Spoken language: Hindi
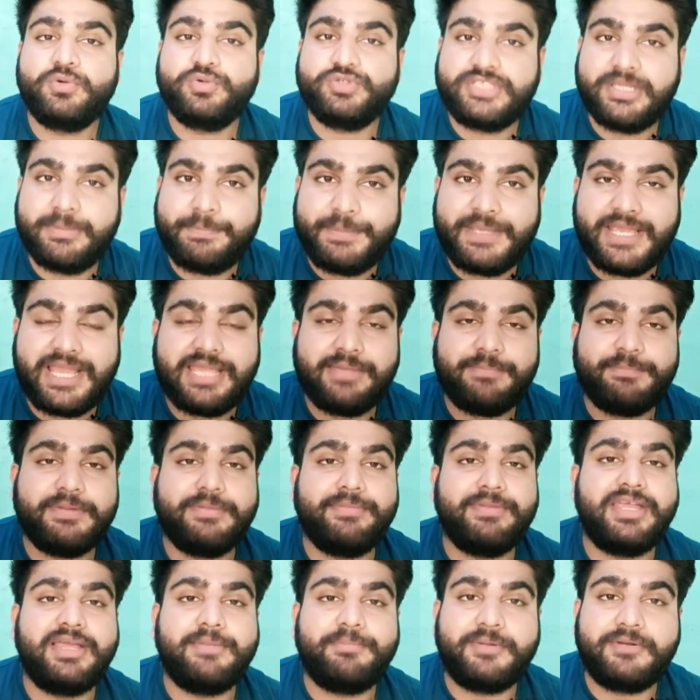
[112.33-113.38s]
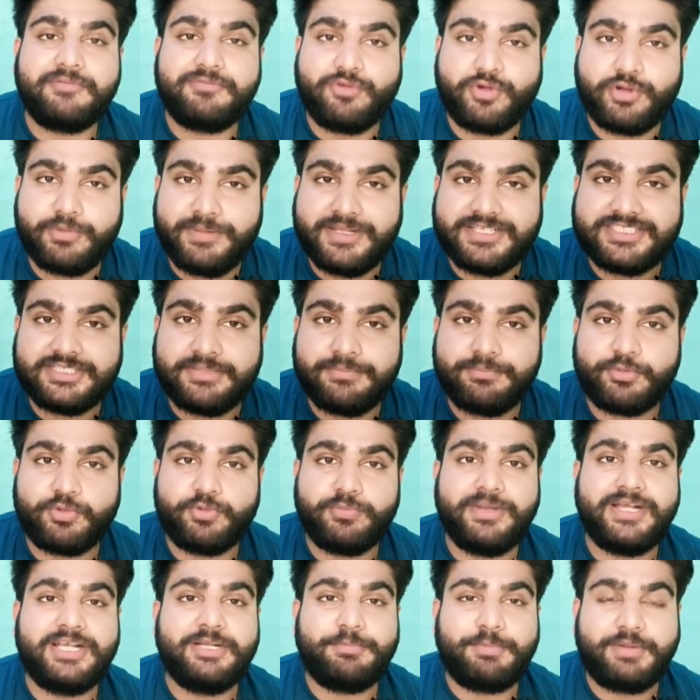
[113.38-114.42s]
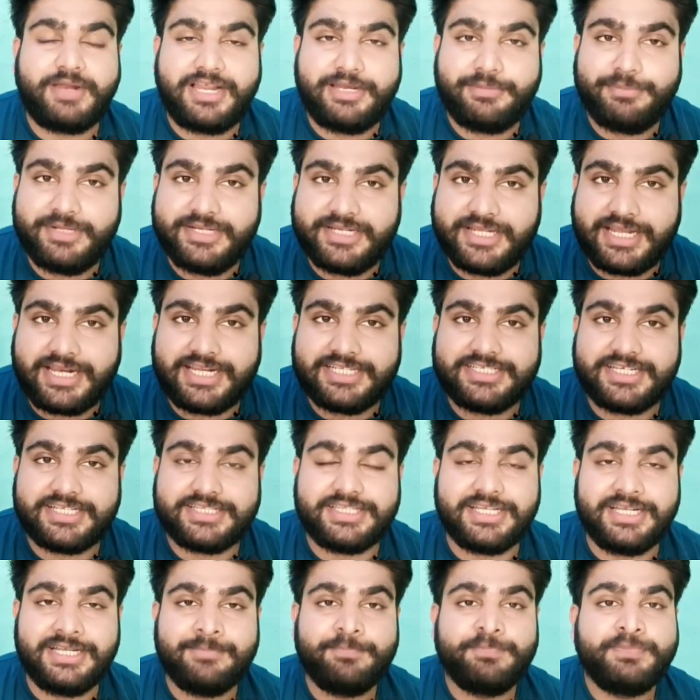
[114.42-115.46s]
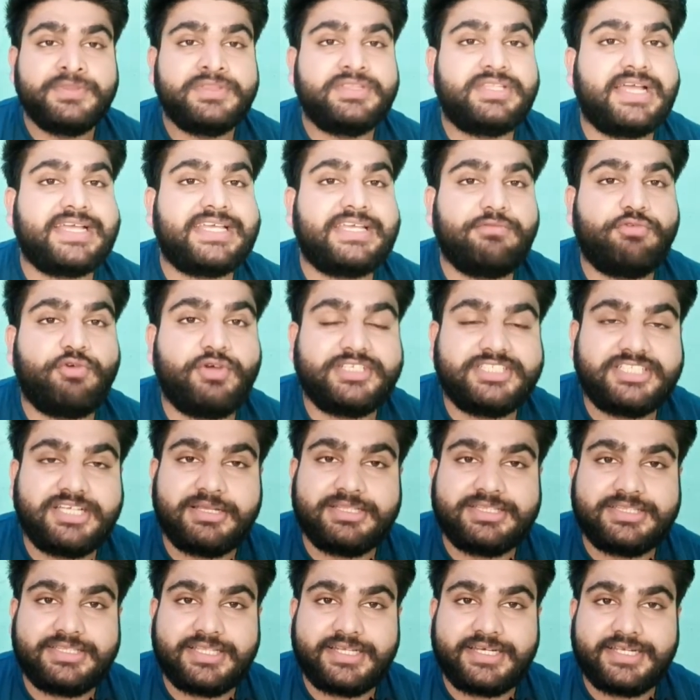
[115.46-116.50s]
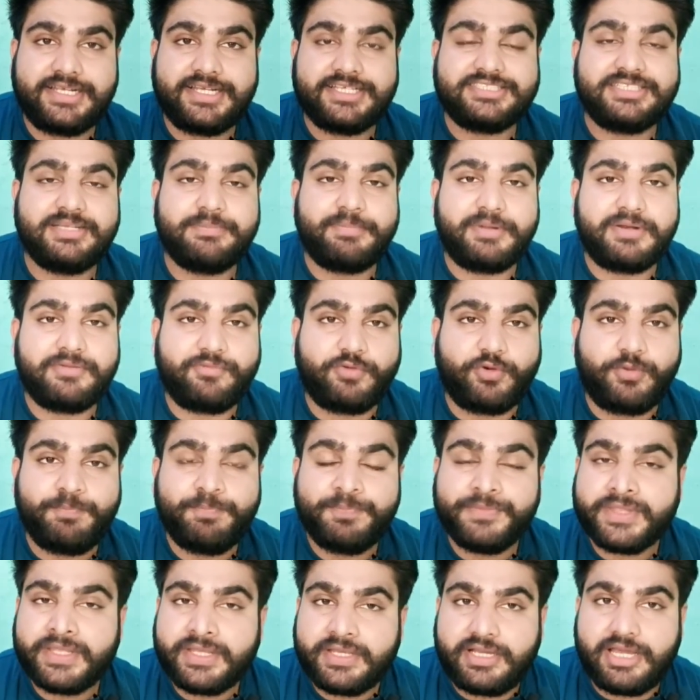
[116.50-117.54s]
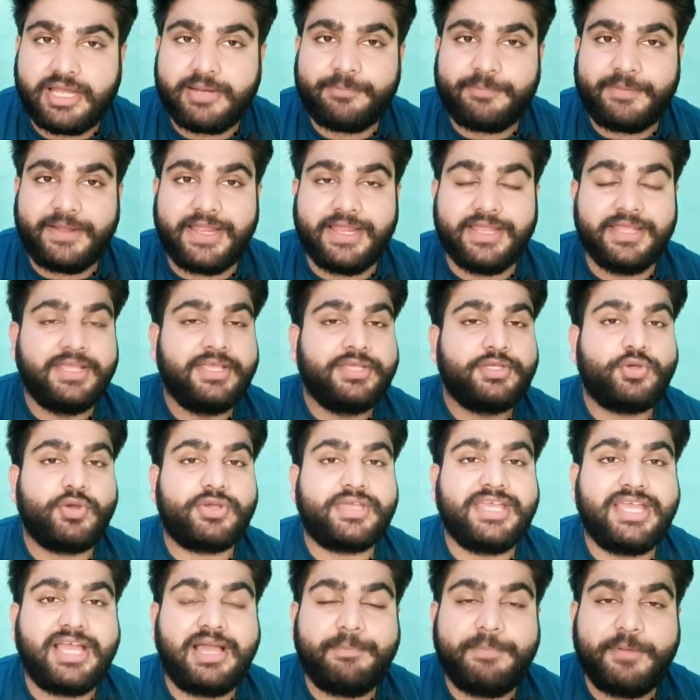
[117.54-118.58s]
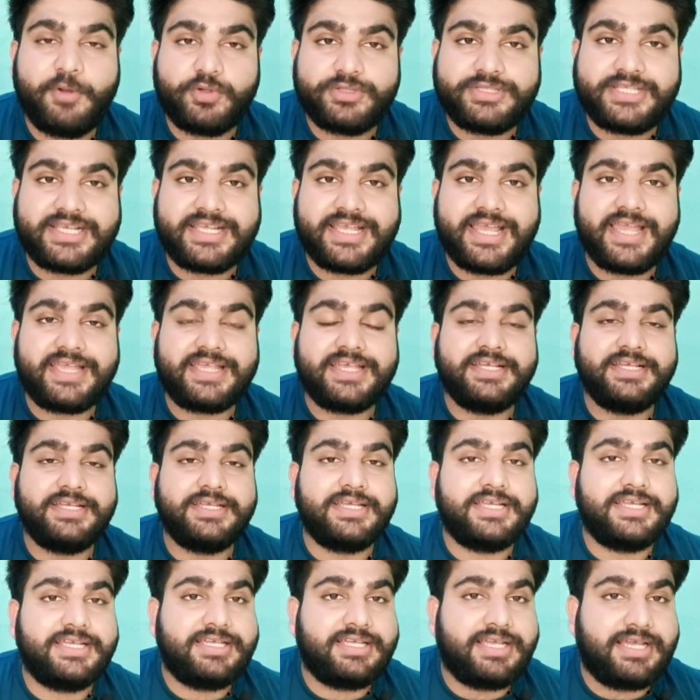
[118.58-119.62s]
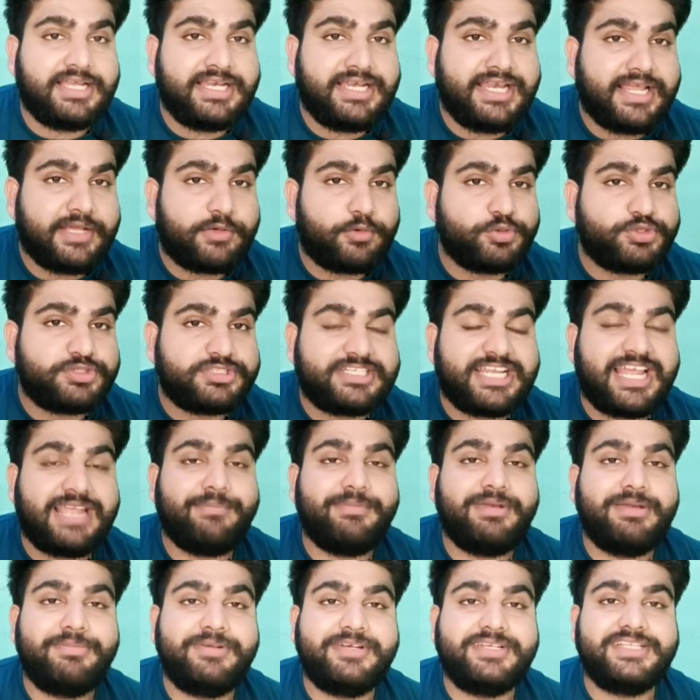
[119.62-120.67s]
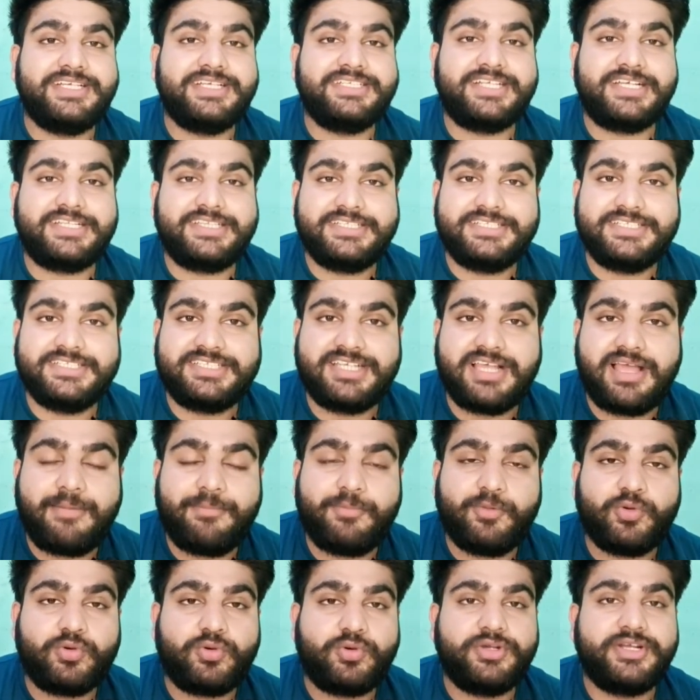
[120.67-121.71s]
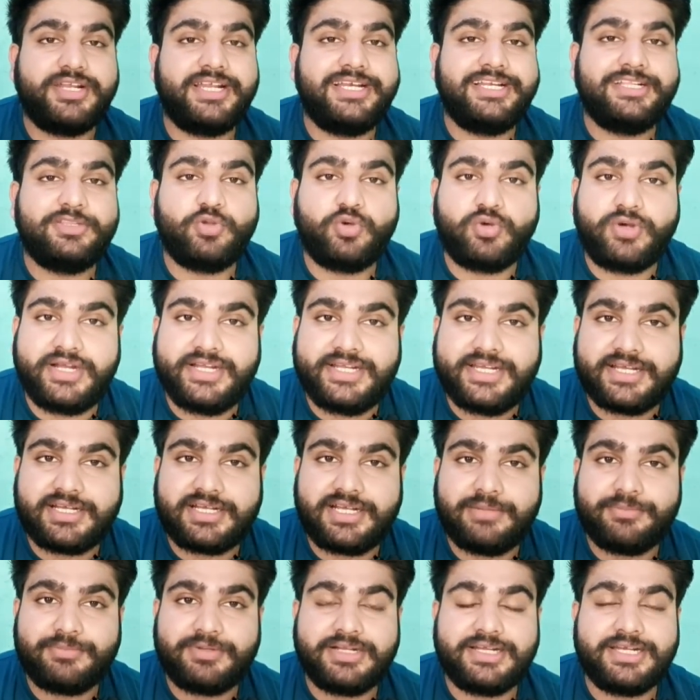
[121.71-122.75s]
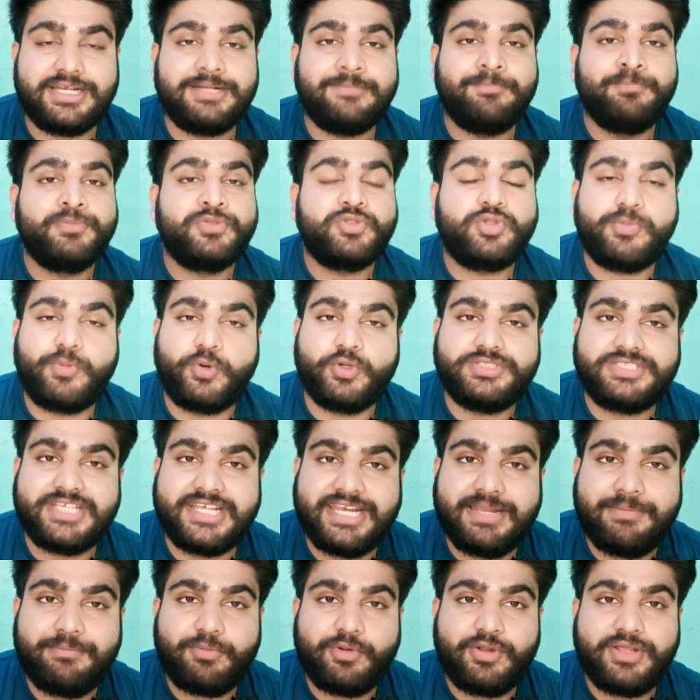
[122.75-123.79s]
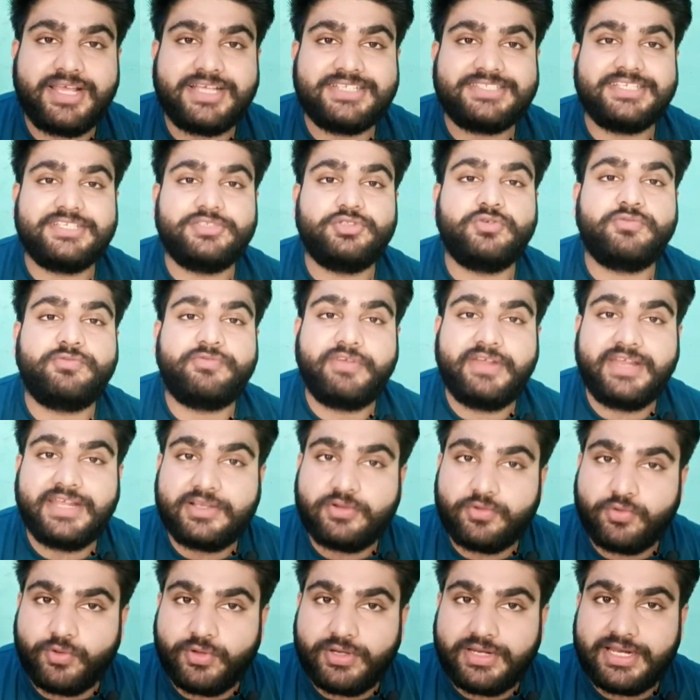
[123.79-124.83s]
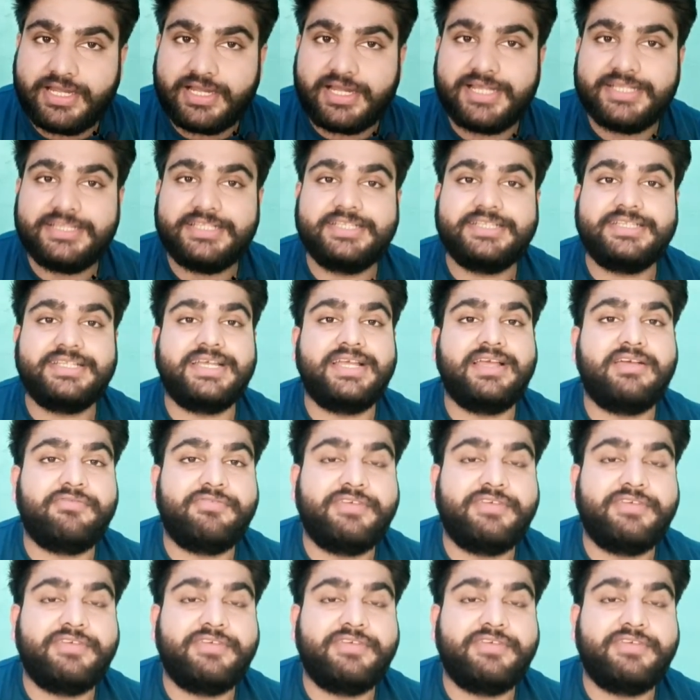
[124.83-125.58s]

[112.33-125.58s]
उसे पीआईपी में या परफॉर्मेंस इंप्रूवमेंट प्लान में डाला जाता है ताकि वो अच्छा तरीके से परफॉर्म कर पाए क्योंकि यहाँ पे होता क्या है कि इन्हें कुछ टाइम लिमिट दी जाती है जैसे आप लोग को डेली दो घंटा काम करना है तो बहुत सारे इंप्लॉय ऐसे जो फेक कॉल लगा देते हैं या